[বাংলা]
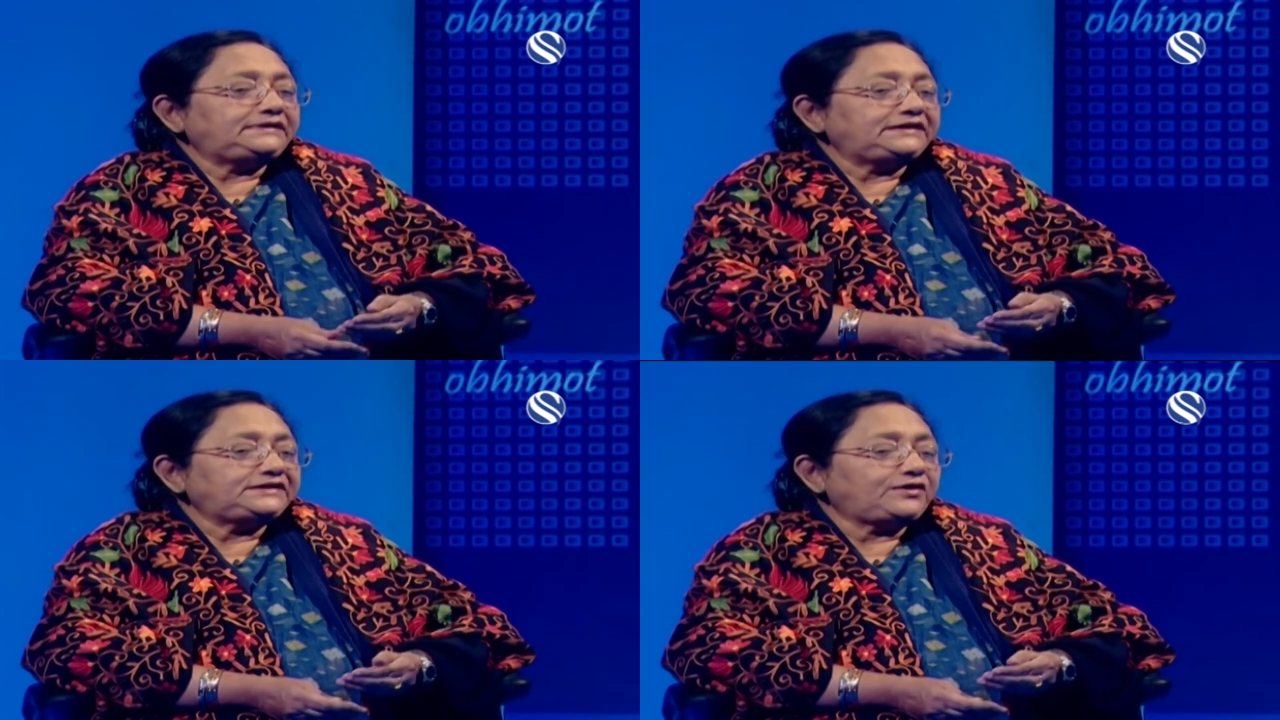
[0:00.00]

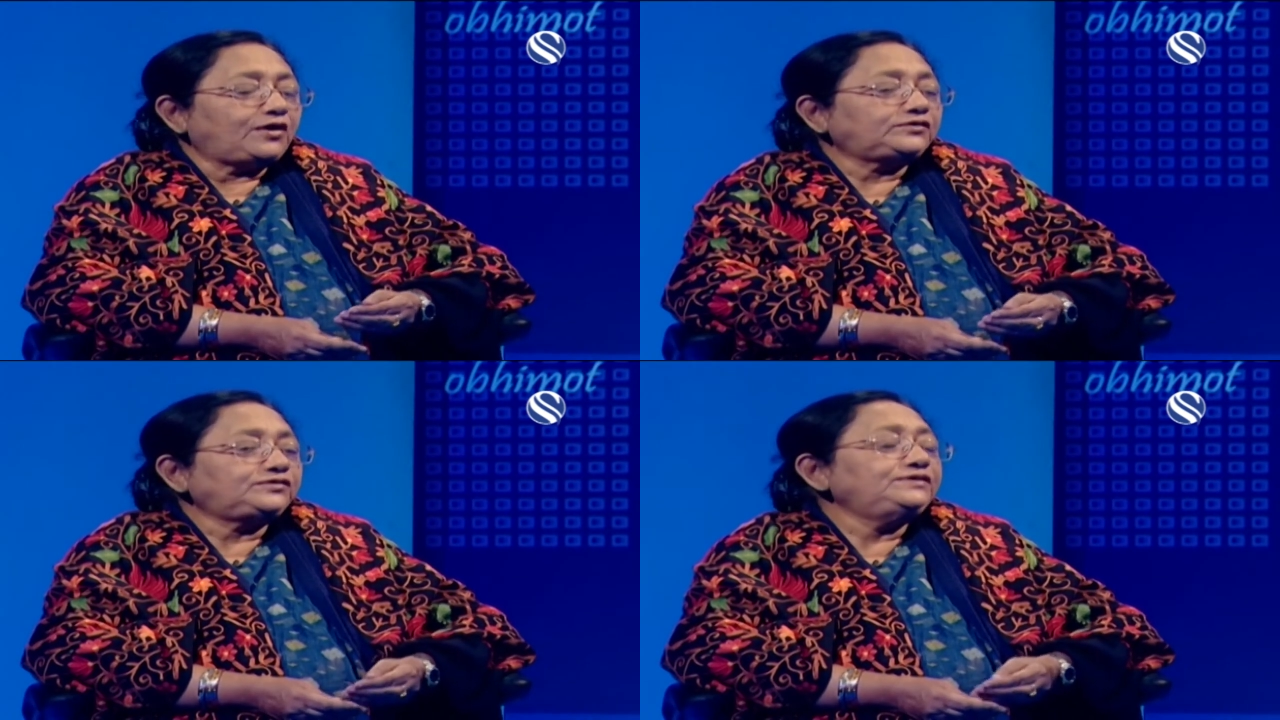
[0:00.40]
দেশের
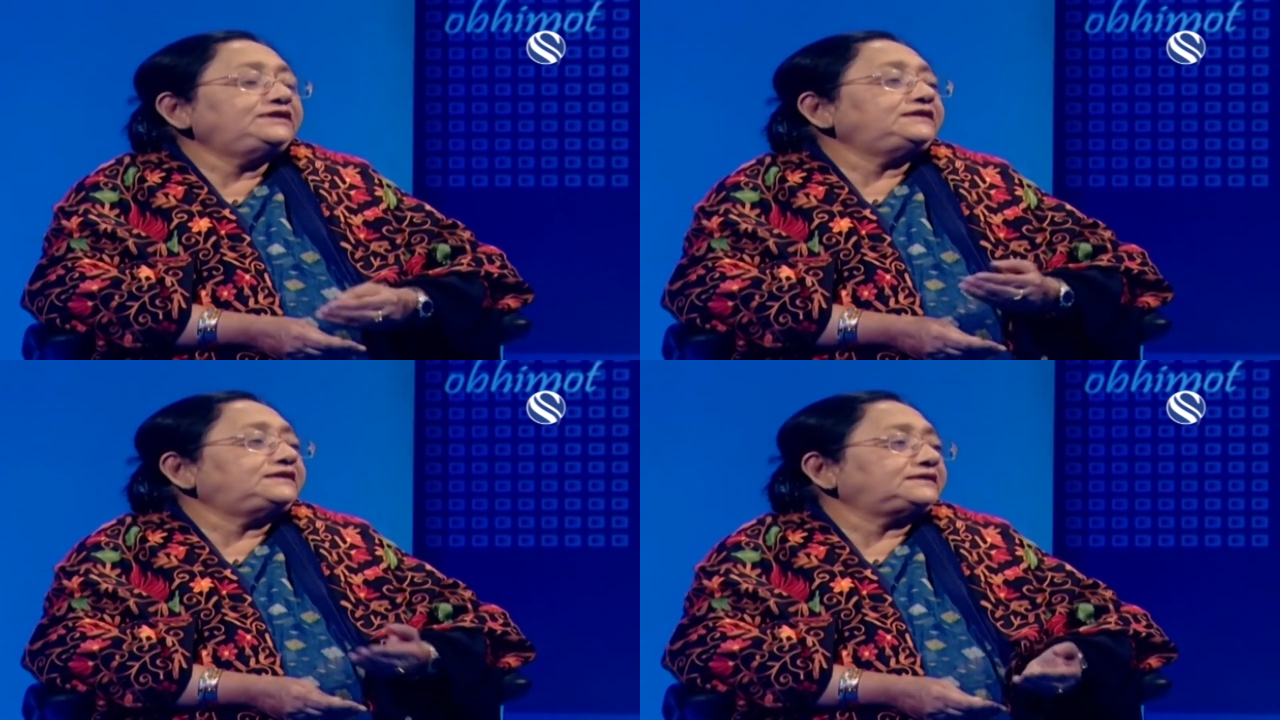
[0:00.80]

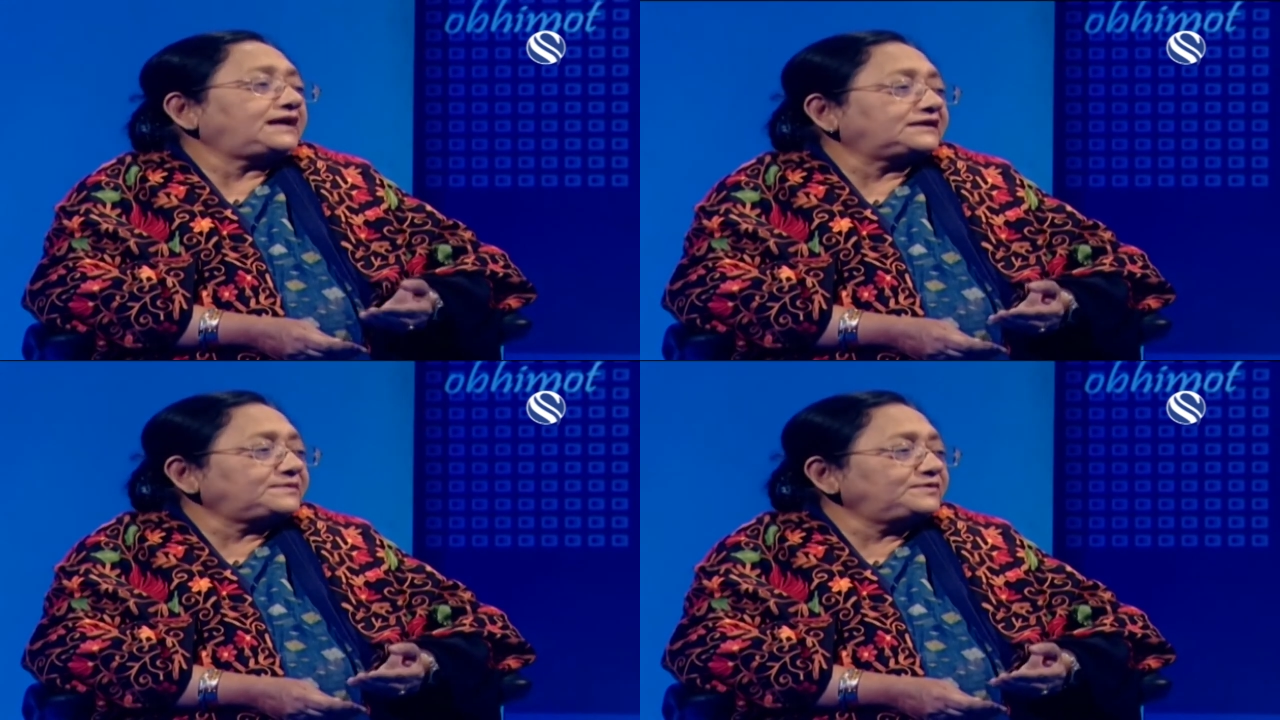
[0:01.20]
অর্থনীতির
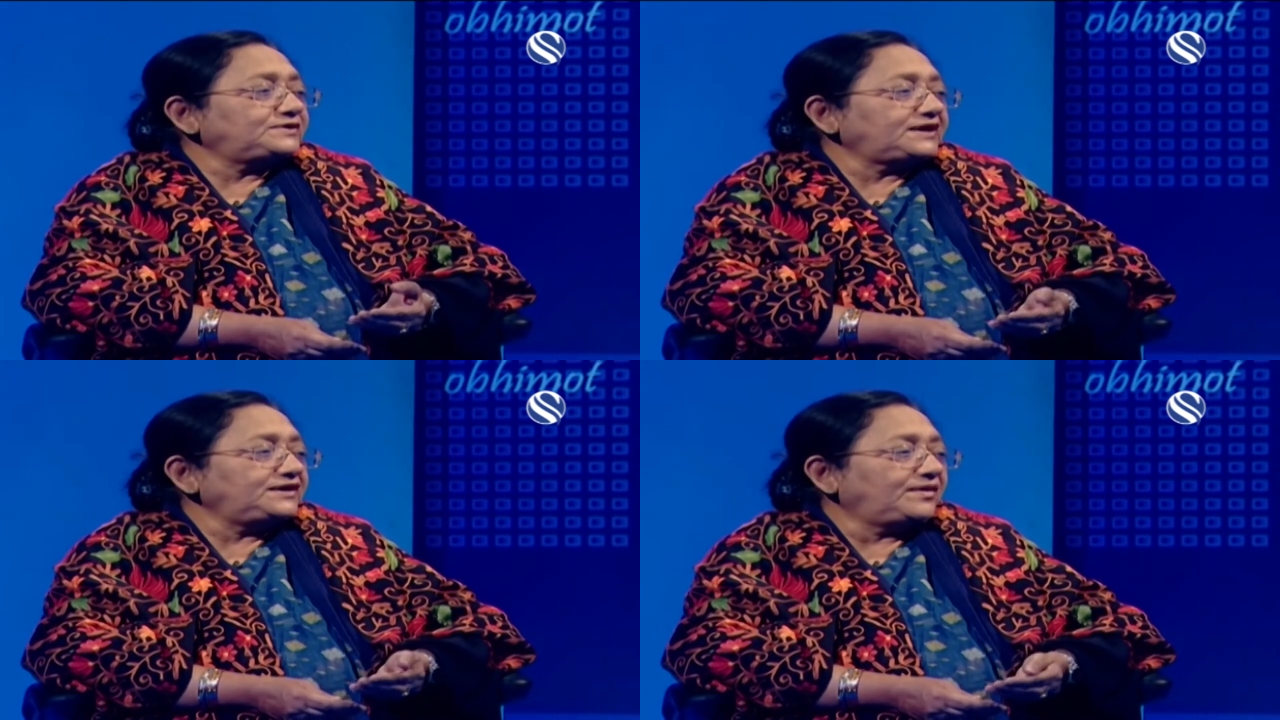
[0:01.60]

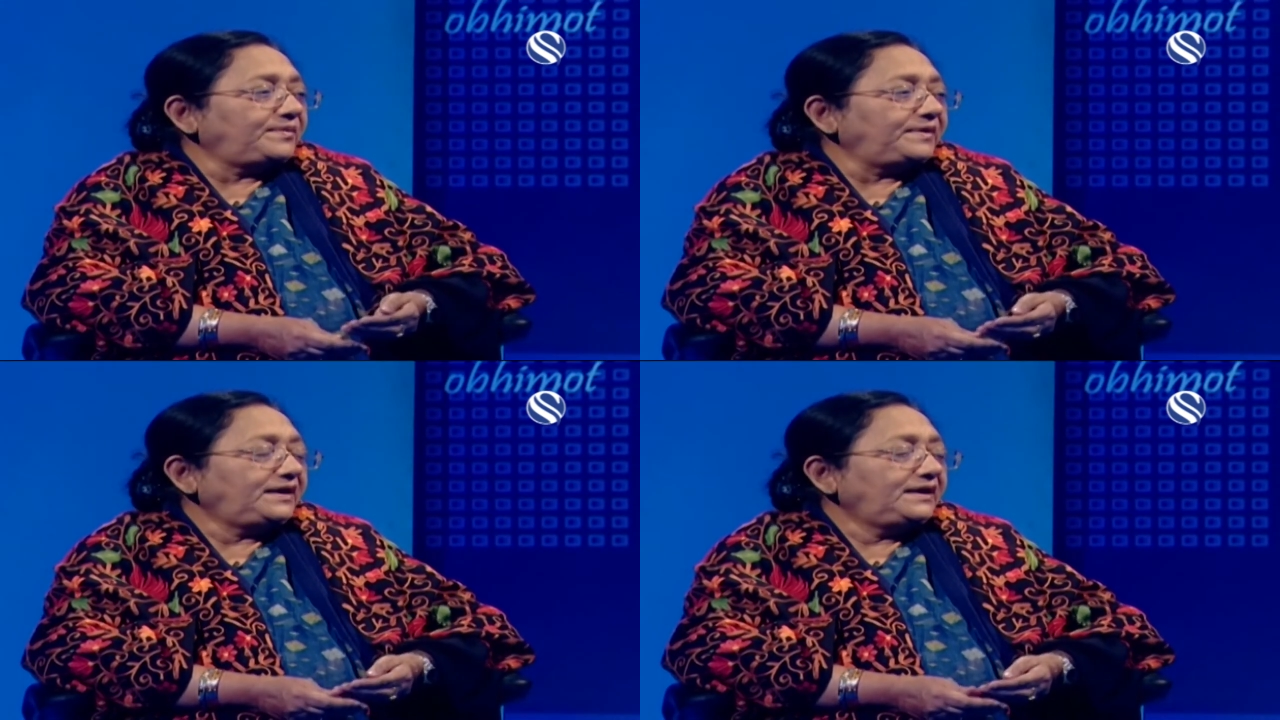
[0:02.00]
কাঠামোটা কি
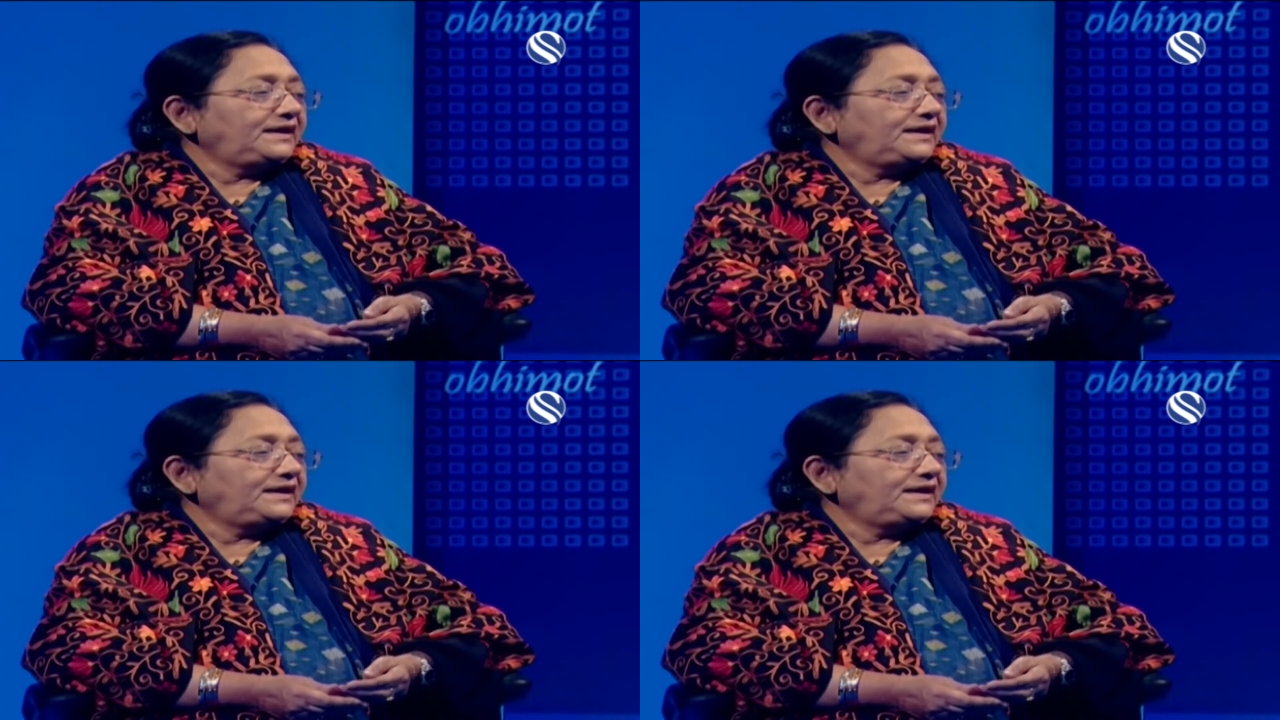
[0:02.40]
হবে